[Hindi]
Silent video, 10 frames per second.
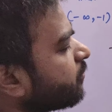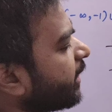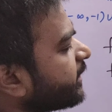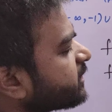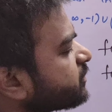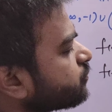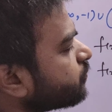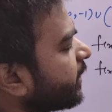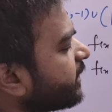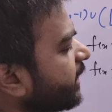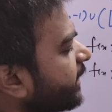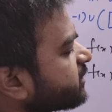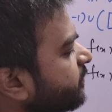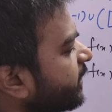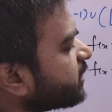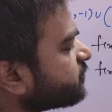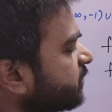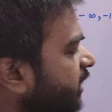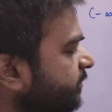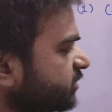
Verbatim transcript: माइनस टू बाई एक्स माइनस वन अब